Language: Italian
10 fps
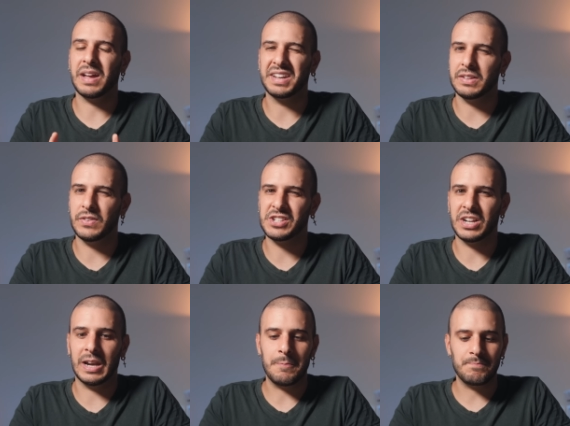
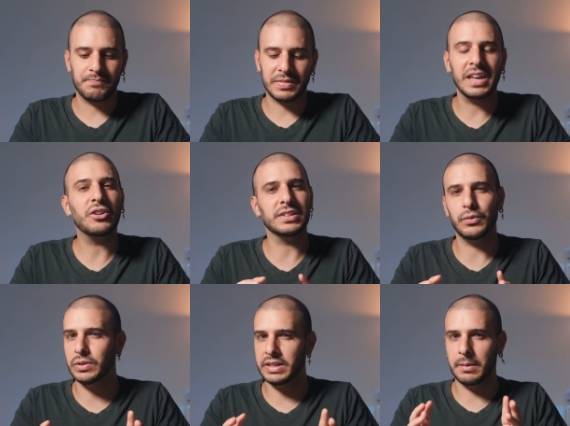artificiale. Che cosa
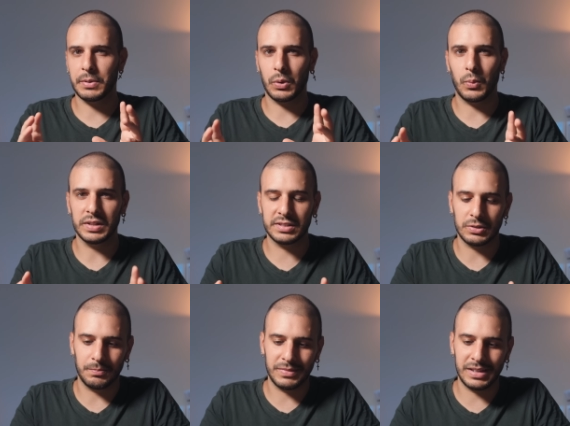vuol dire però
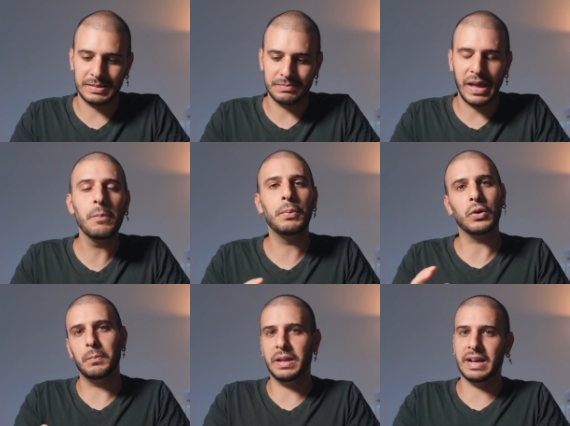questo? Eh, è un po'
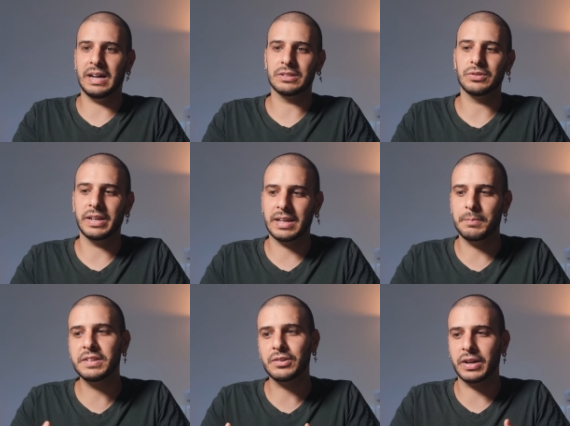complicato e eh.
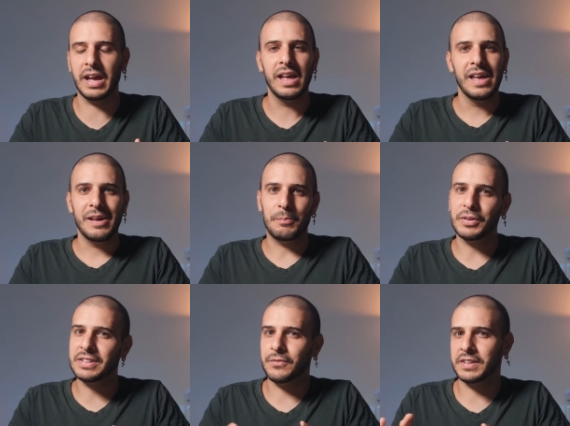capisco che
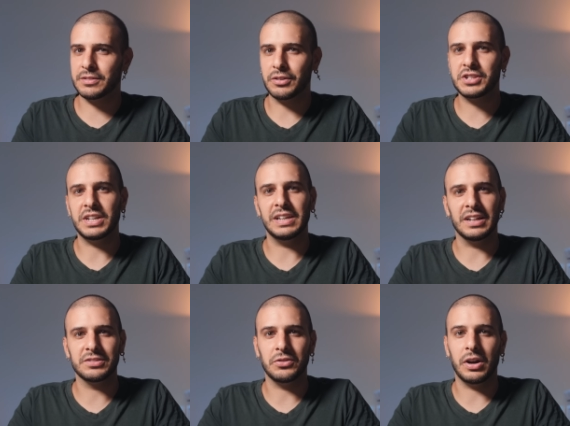possa far storcere il
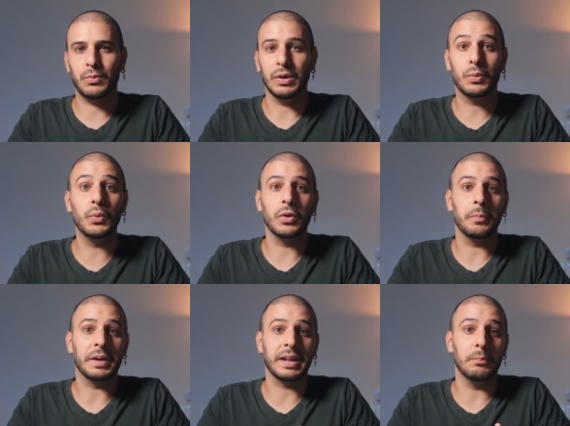naso a qualcuno
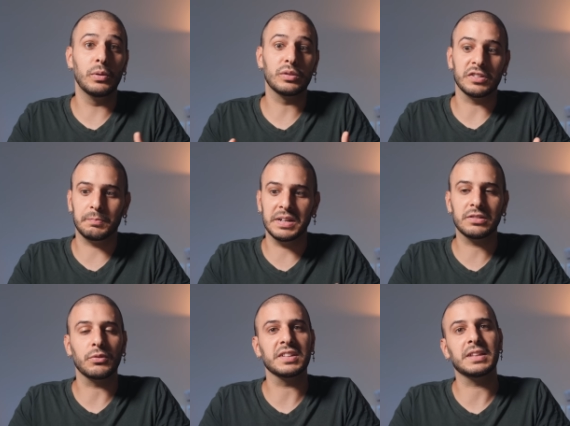perché molto
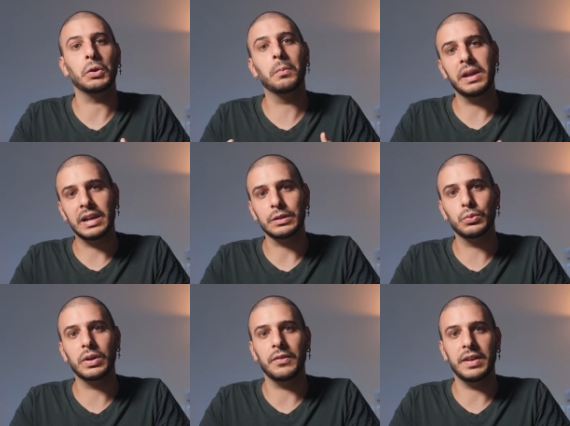spesso questa
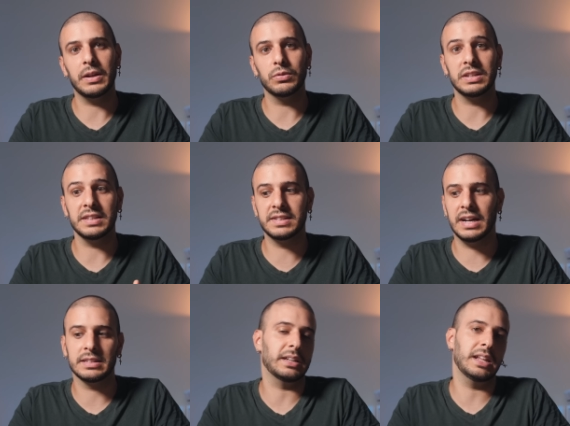nomenclatura viene
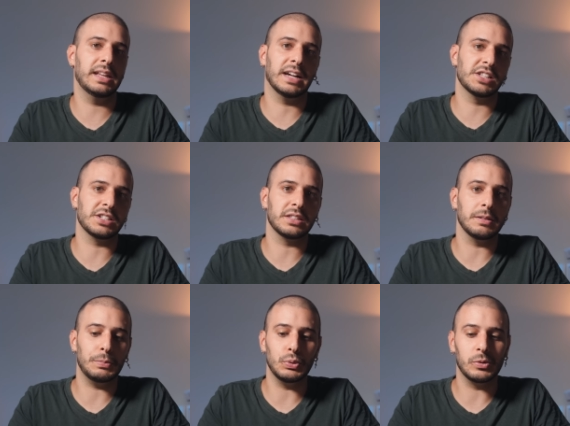utilizzata nei
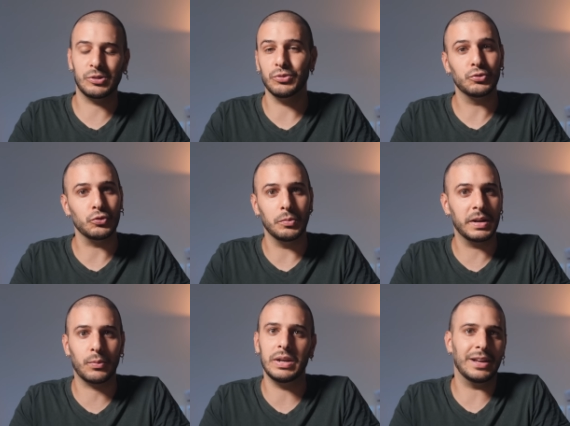gadget più
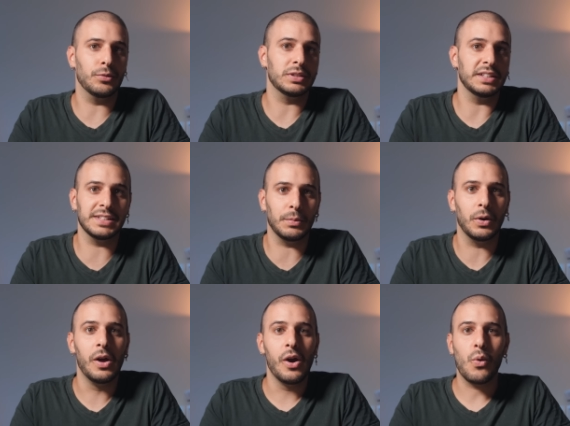consumer, quelli che utilizziamo
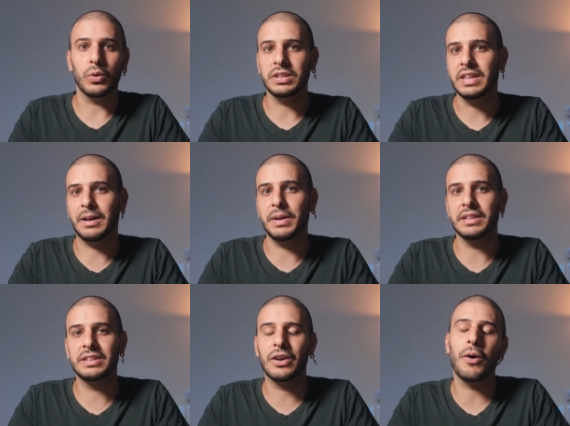
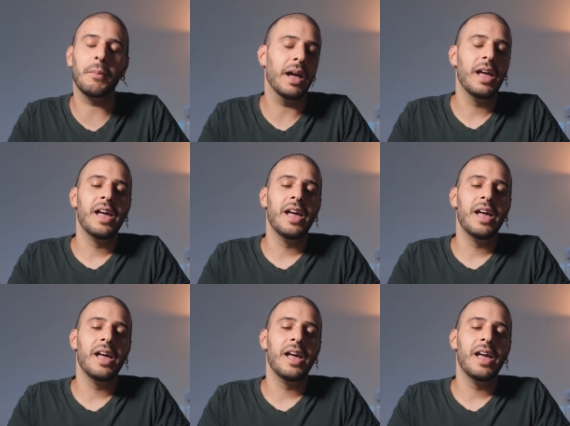quotidianamente, come